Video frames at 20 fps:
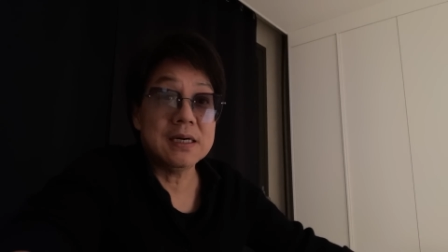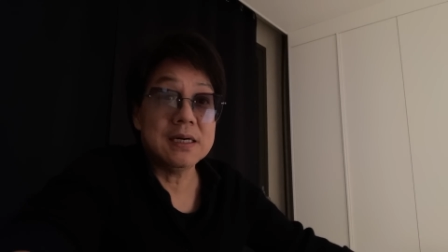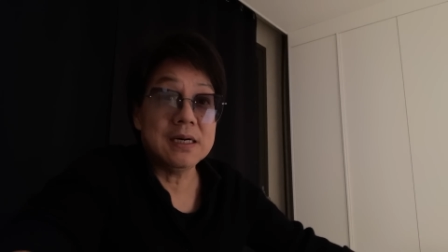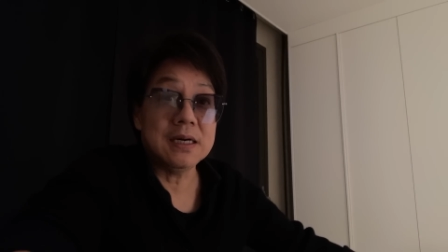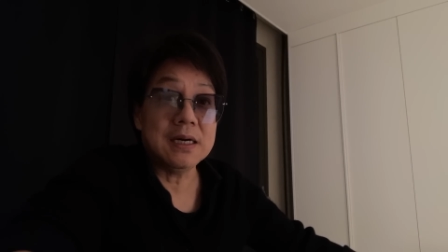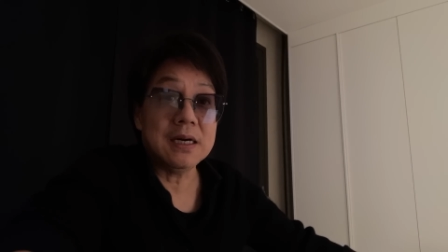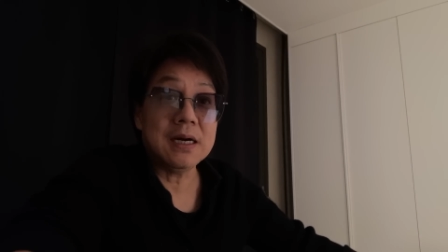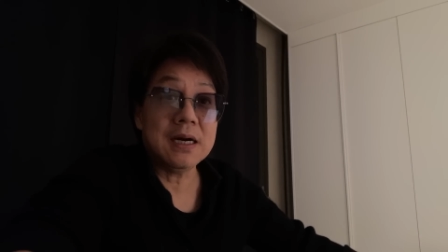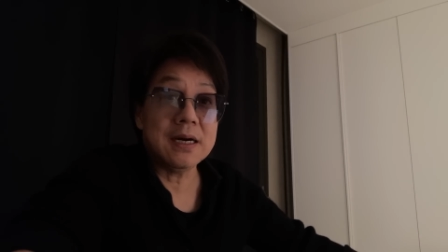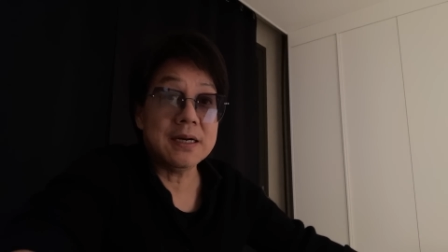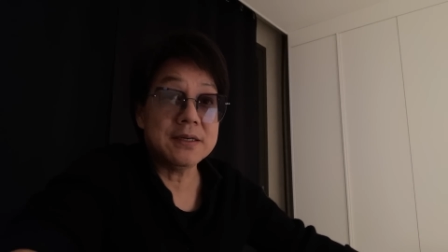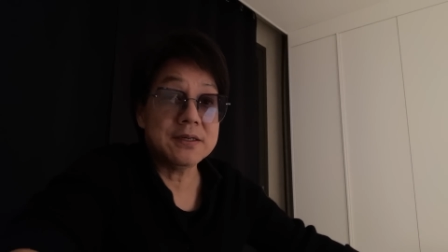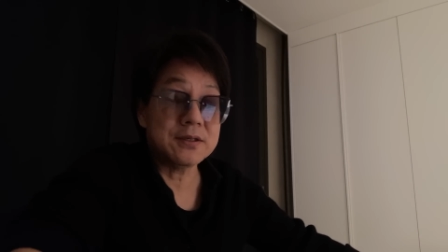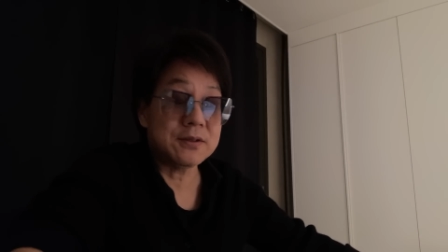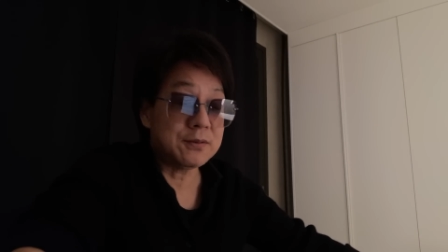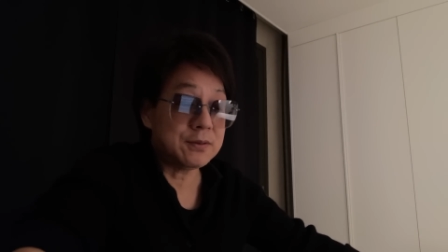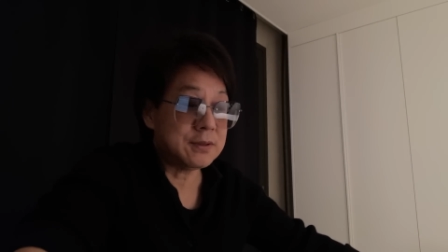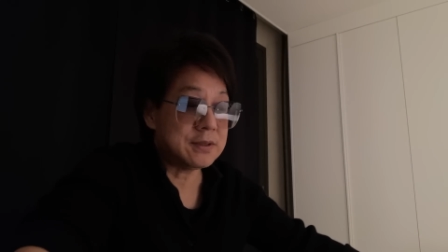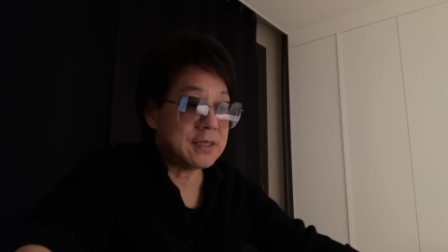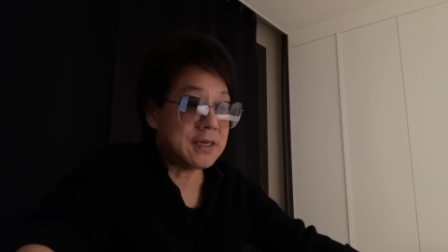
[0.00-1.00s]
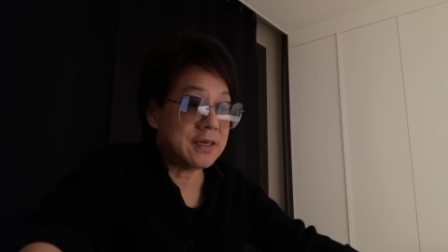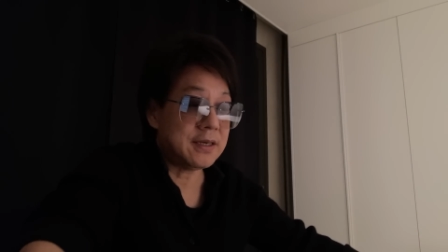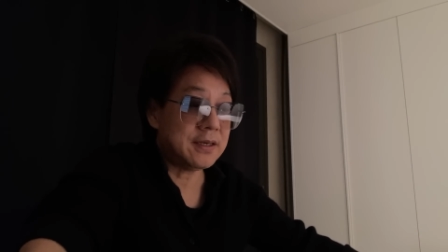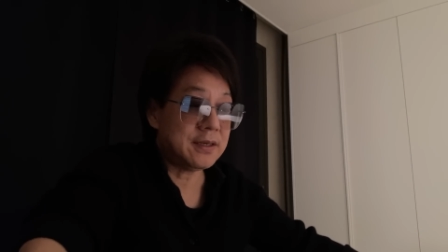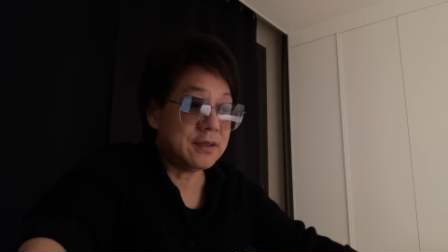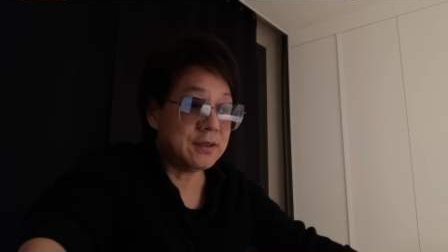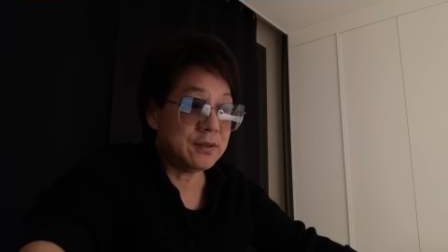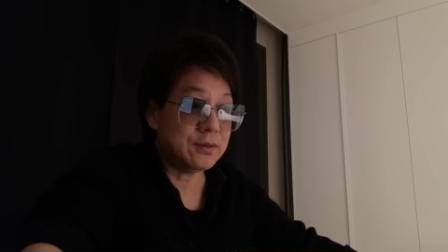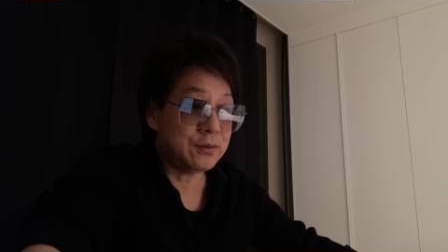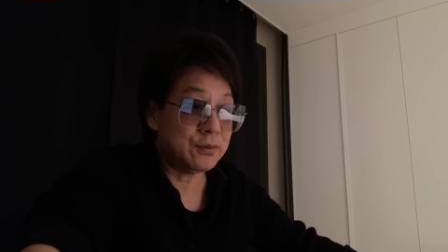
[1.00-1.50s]
人还生活
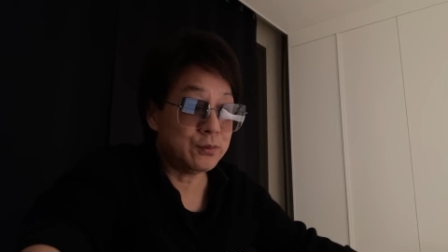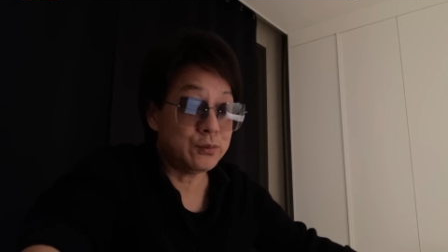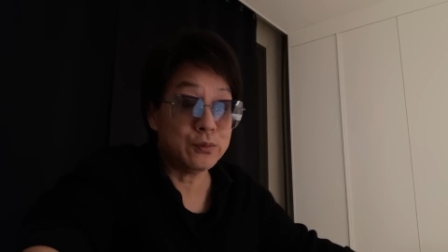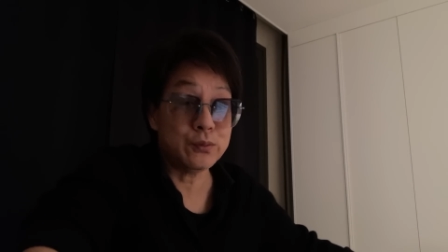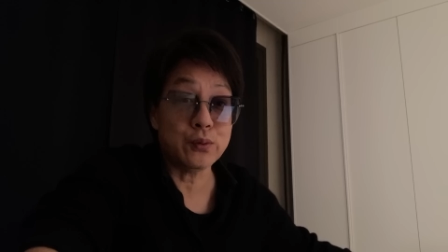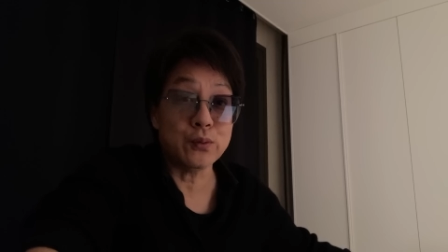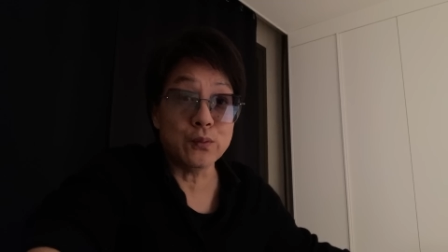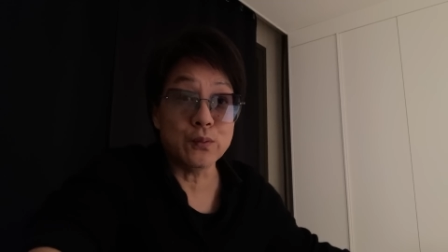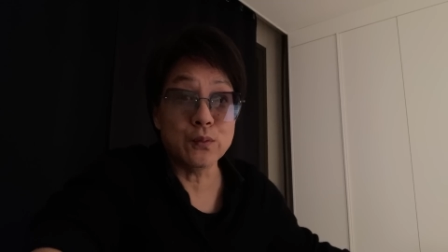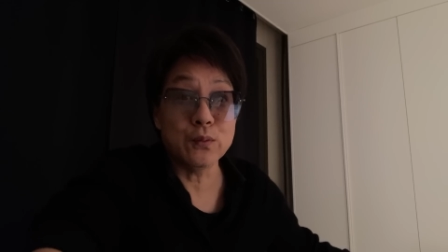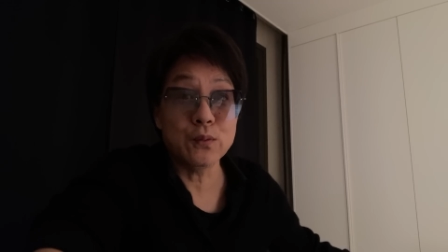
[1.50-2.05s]
在土